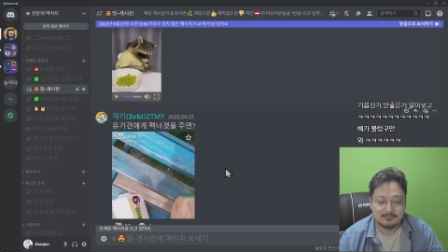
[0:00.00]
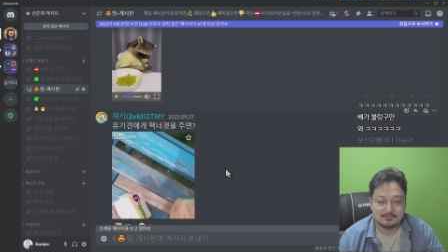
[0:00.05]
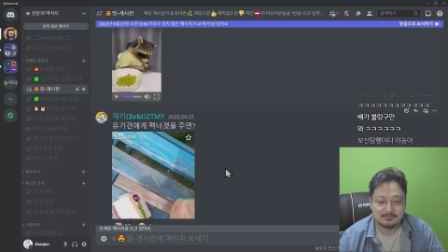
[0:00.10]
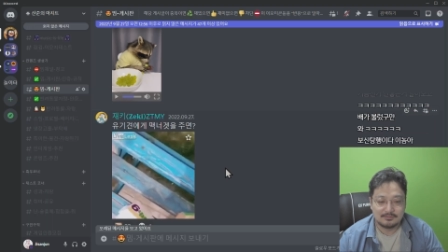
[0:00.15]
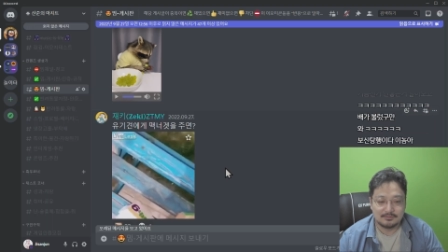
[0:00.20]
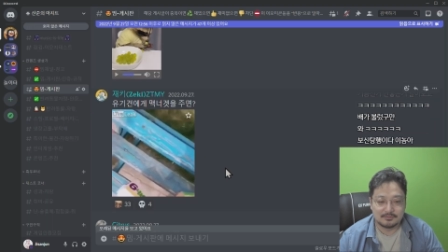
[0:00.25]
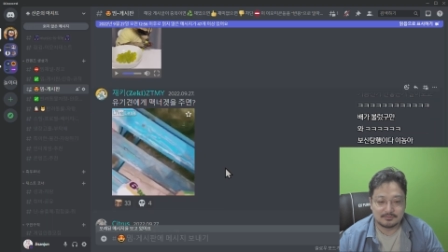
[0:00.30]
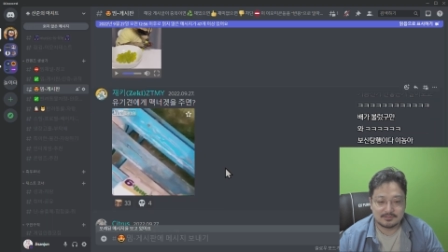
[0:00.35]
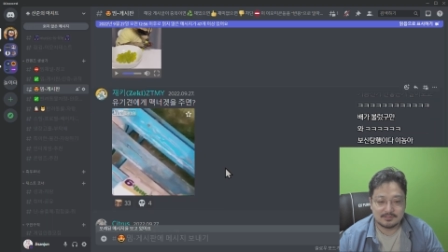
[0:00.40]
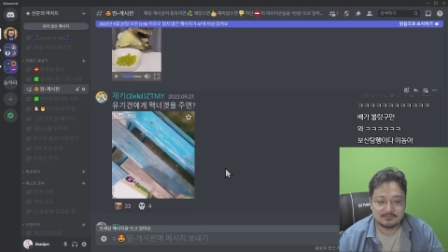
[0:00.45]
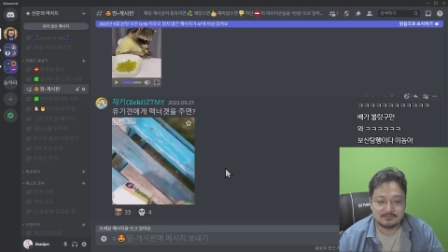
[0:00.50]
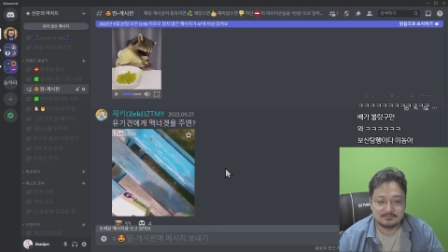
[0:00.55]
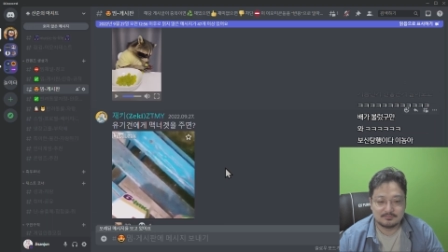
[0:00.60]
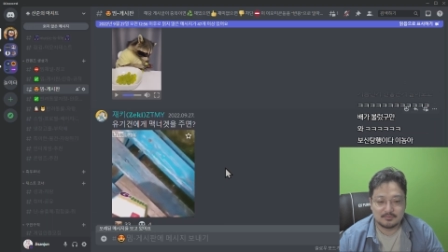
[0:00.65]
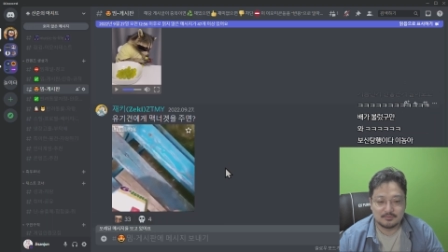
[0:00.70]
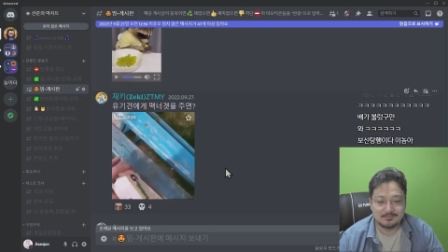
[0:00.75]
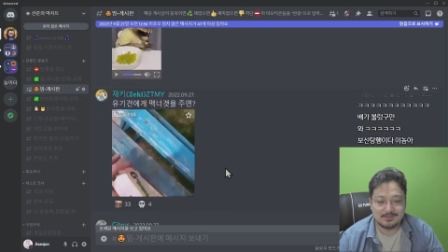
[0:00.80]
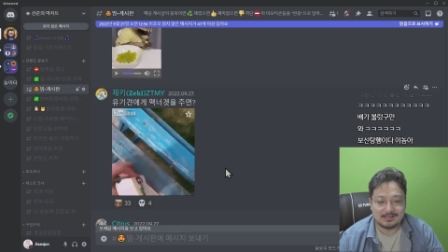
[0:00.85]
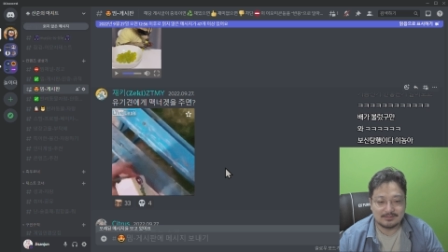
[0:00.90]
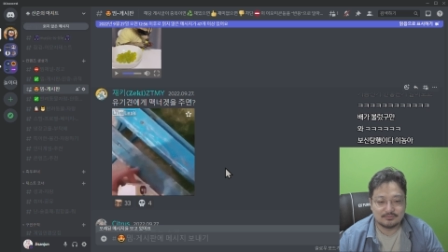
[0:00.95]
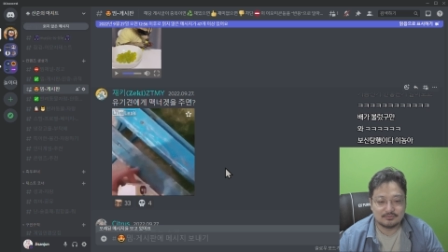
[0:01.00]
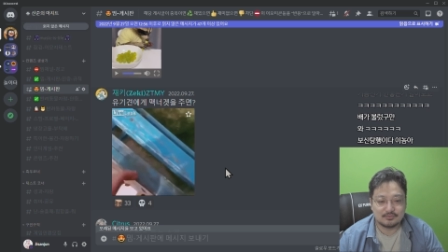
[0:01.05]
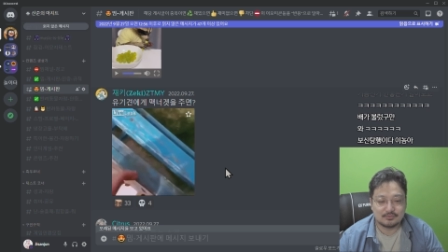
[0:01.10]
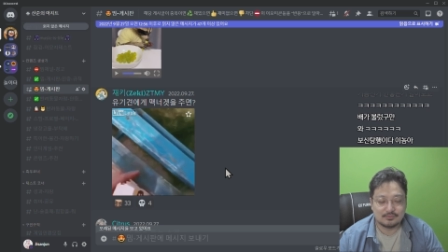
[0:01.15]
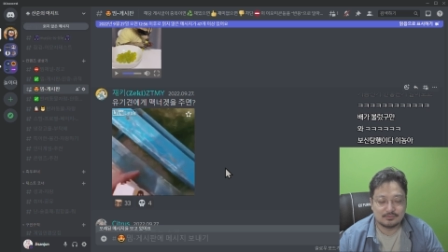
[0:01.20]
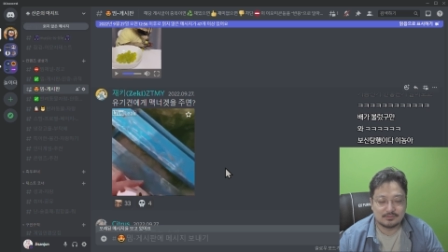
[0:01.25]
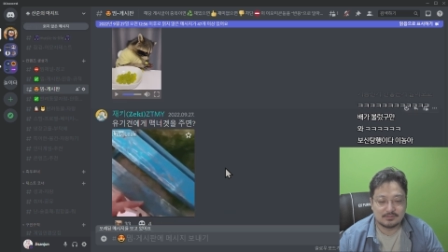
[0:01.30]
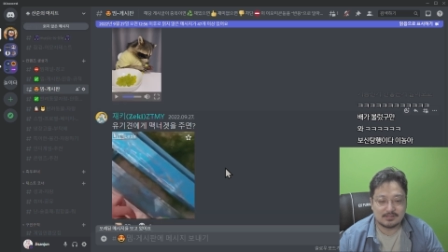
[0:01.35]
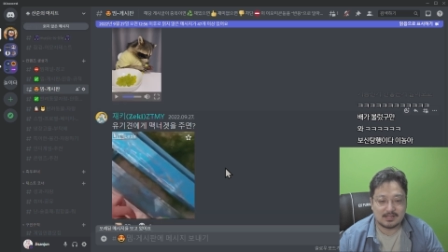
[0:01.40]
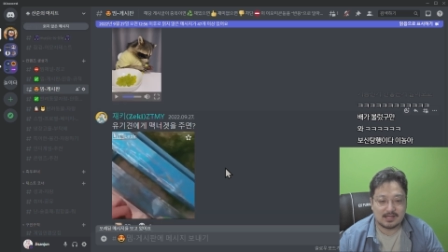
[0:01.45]
너겟은 몸에 안
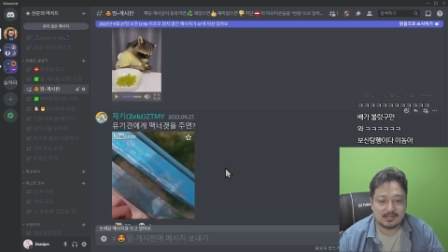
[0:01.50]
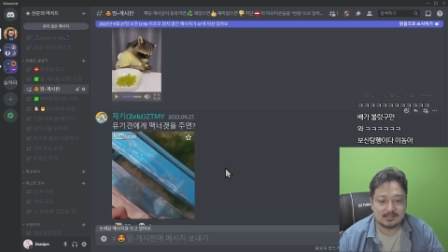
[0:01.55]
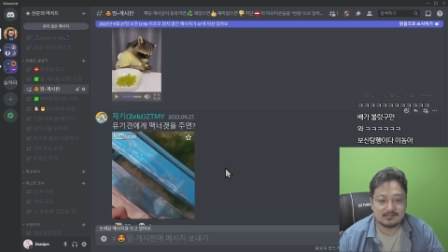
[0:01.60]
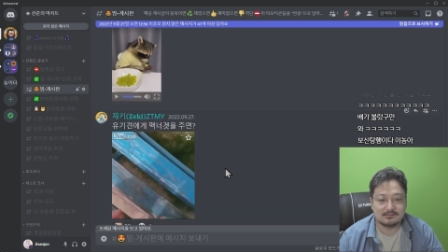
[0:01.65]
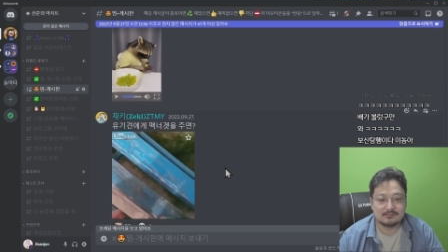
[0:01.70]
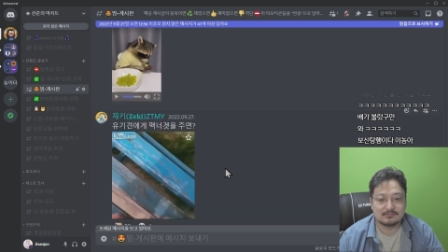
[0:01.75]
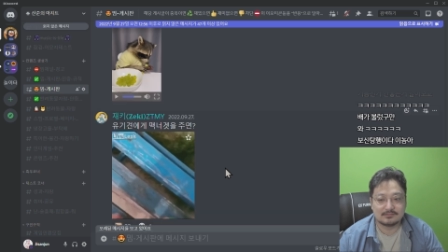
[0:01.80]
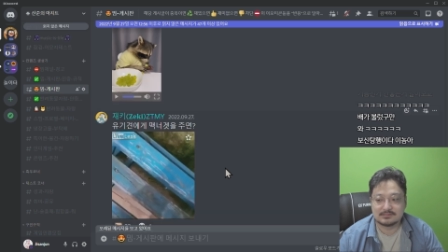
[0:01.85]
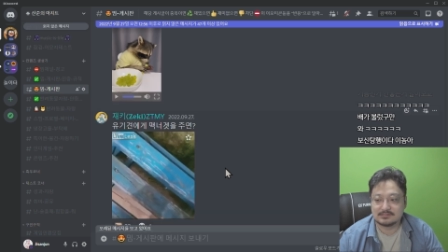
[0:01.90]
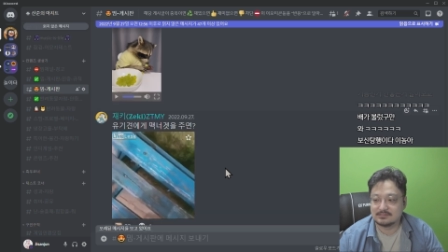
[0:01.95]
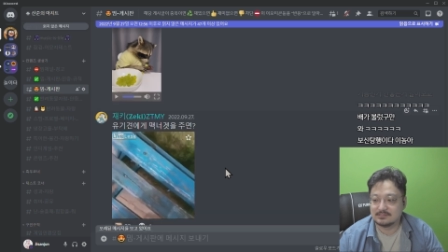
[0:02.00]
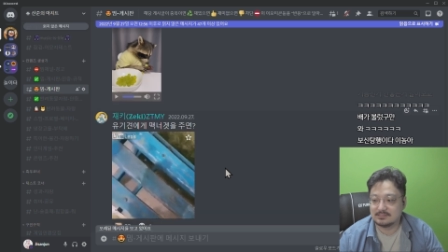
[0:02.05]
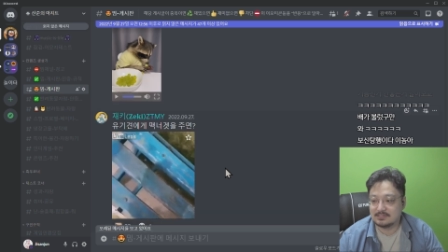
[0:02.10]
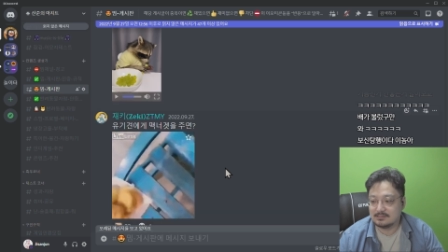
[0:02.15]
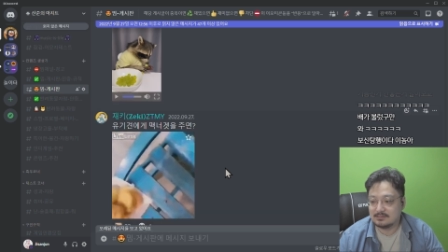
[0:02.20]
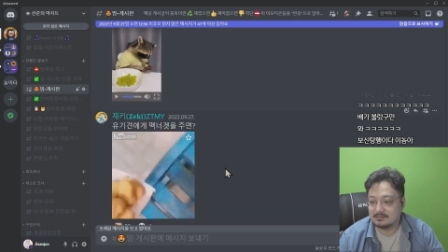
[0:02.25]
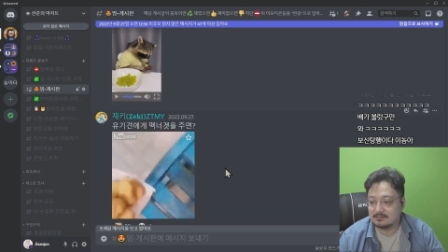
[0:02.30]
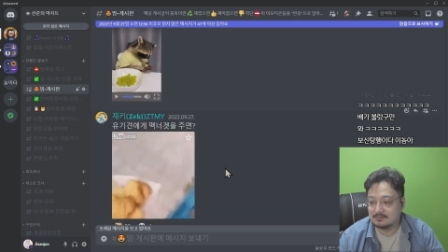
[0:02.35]
좋은 걸 아는 것인가?